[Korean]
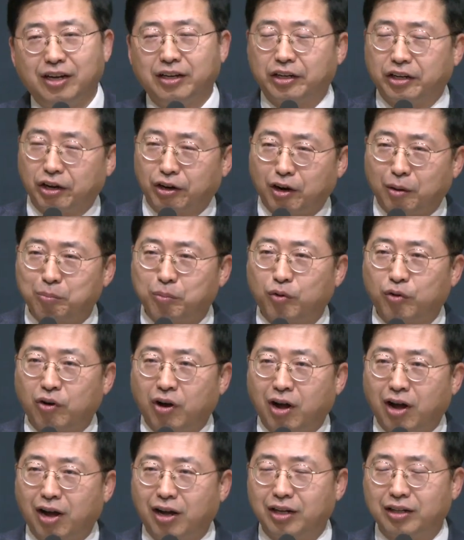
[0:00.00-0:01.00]

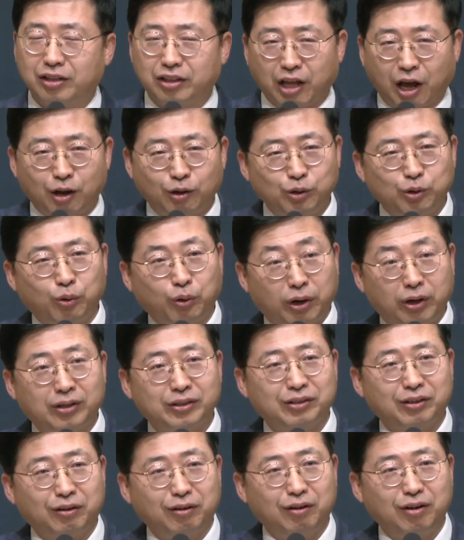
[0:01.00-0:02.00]
혈압과 당뇨로
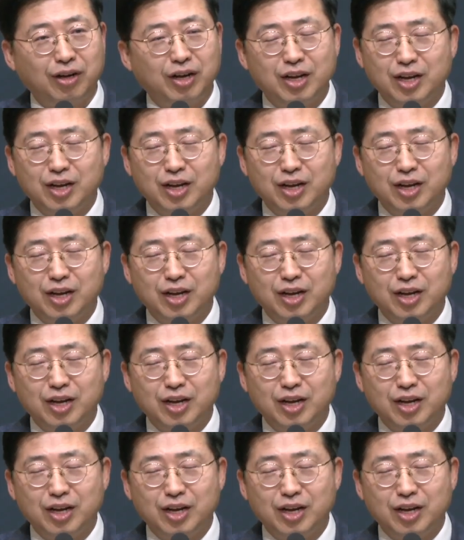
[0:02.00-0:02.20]
인해서